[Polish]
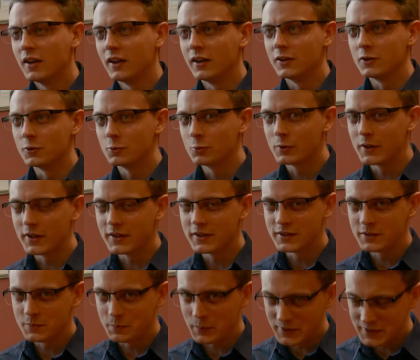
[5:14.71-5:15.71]
E, I
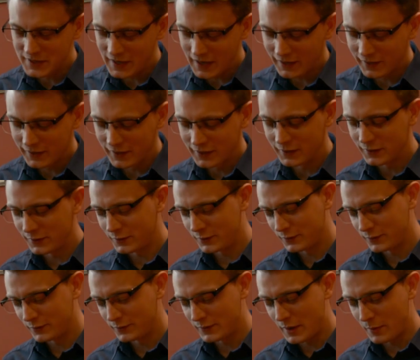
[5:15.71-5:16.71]
tutaj specjalnie e,
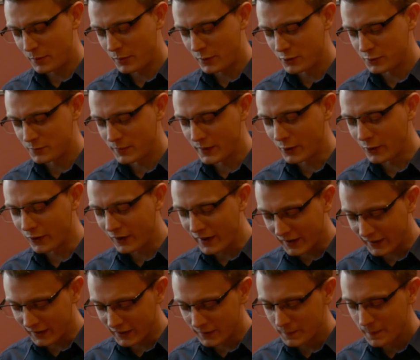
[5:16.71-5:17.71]
na prośbę
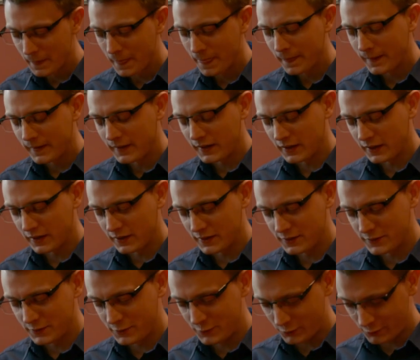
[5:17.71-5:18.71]
kolegi
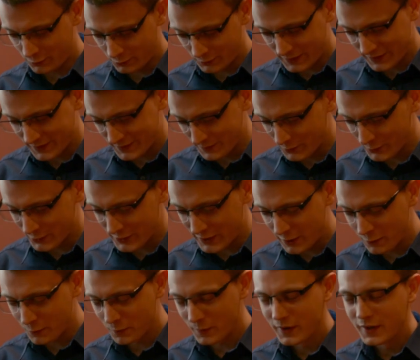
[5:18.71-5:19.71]
e, z, tutaj z
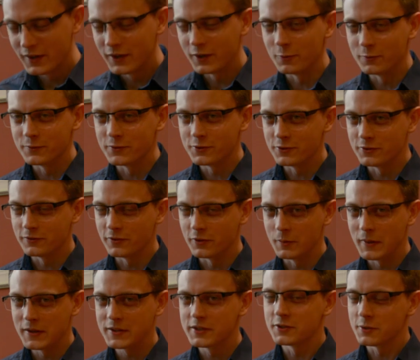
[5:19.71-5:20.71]
muzeum również
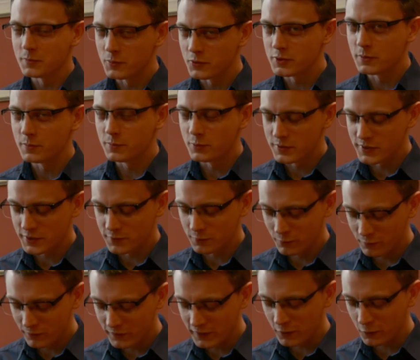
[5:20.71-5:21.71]
informacja, że można było za
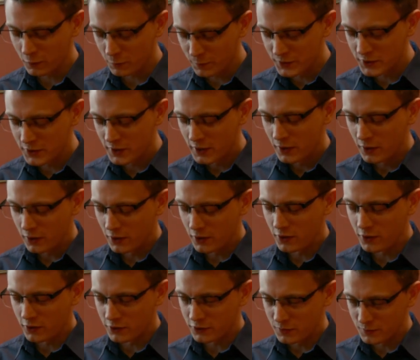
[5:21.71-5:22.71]
złotówkę kupić
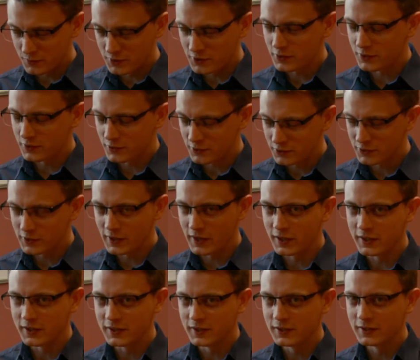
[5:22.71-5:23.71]

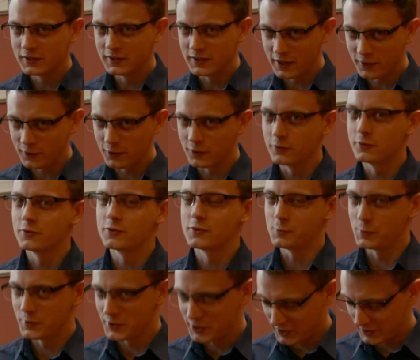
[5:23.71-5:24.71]
84 deko
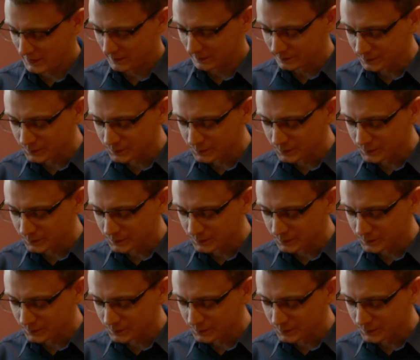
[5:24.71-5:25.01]
słoniny.